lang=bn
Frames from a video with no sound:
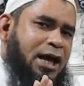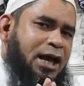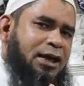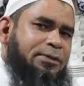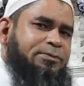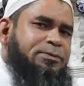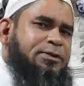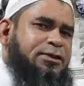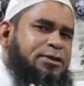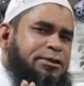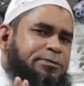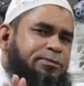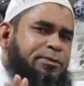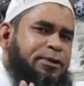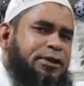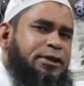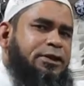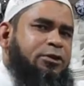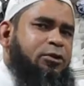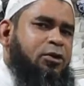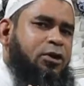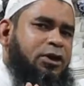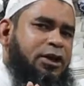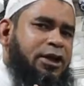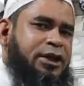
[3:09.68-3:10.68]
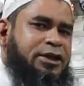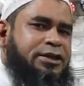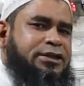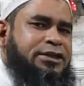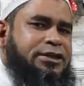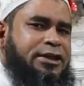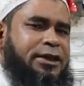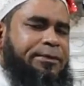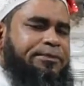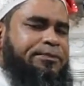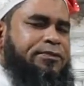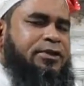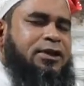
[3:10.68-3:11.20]
সার্ভিস ফ্রি
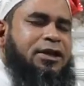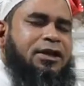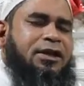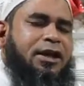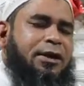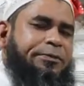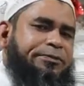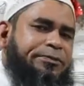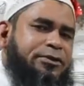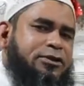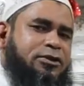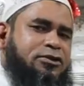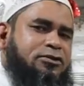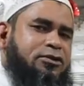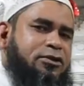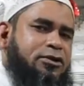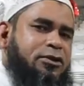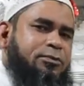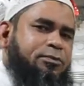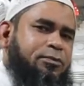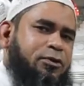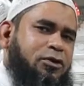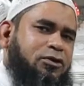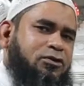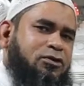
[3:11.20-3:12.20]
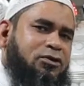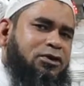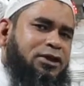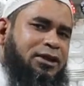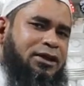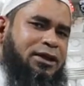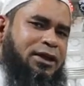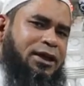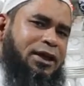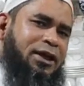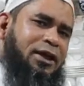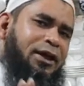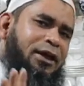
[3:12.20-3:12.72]
অনায়াসে আপনারা রাফি স্টোরের পক্ষ
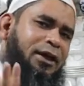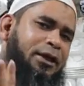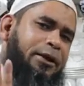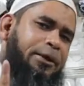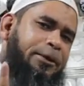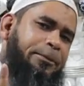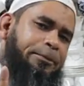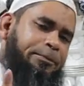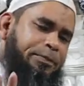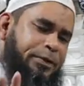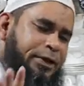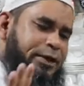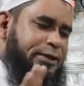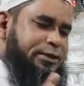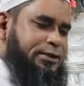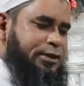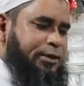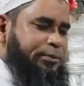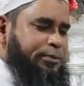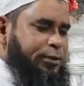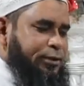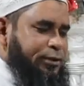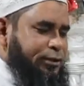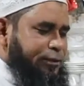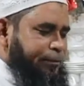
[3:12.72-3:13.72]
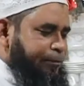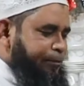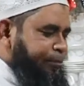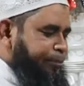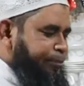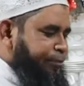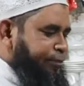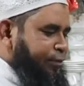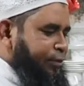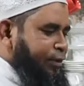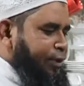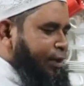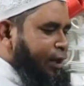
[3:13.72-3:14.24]
থেকে পেয়ে যাবেন
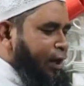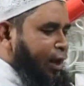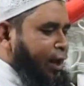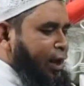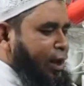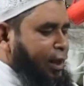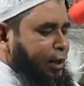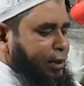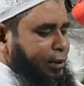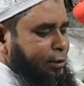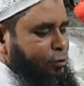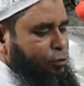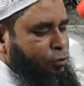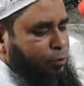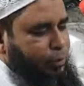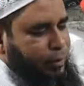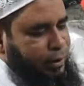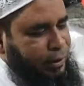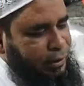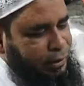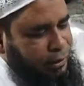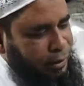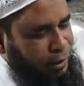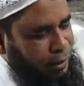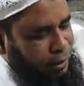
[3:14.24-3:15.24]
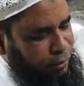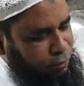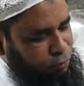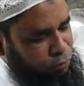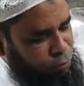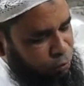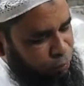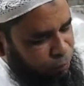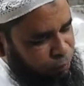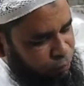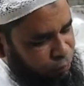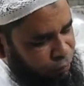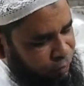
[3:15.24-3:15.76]
আচ্ছা আর এই ওভেনটা
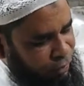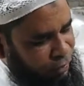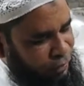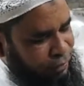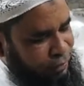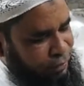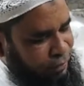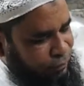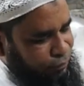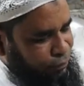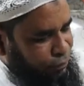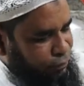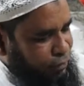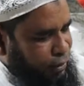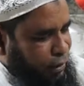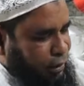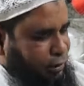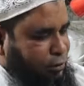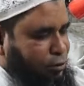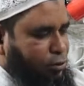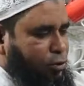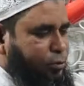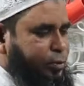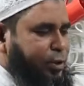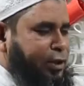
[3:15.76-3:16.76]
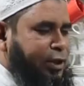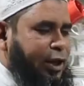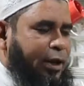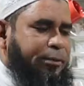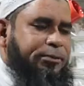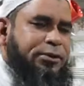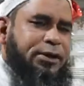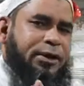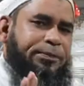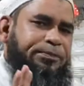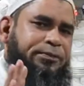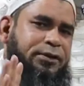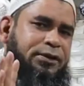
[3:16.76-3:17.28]
খুব কোয়ালিটিফুল একটা ওভেন
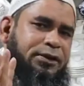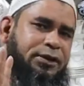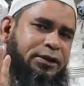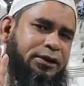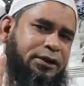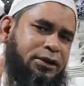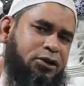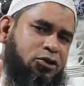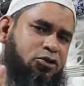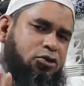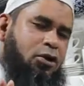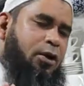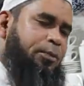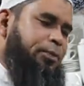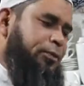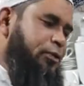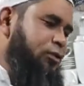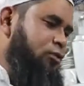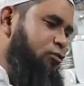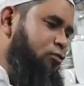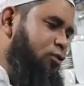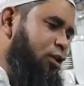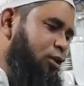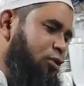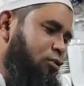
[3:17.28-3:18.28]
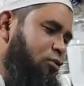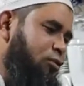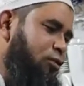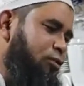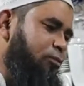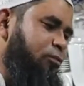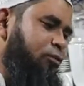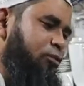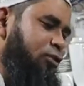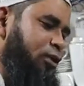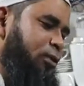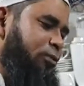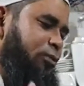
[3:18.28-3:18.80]
আমি আপনাদেরকে সব কিছু আসলে
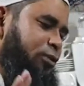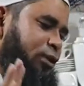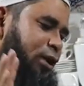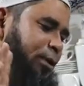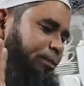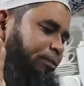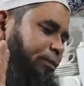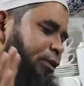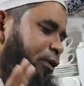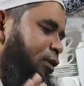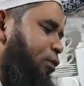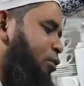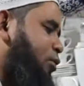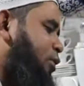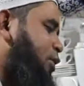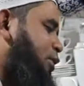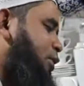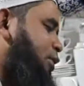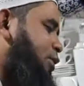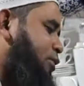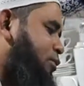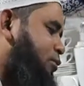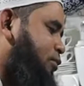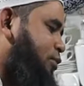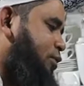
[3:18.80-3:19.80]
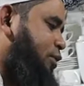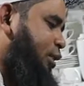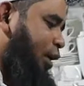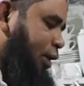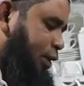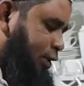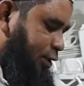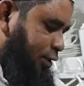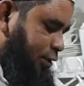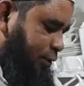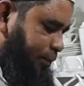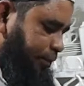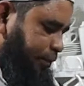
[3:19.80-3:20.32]
বুঝাবো না আপনারা অনেক কিছুই
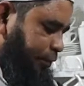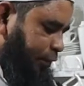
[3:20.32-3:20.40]
জানেন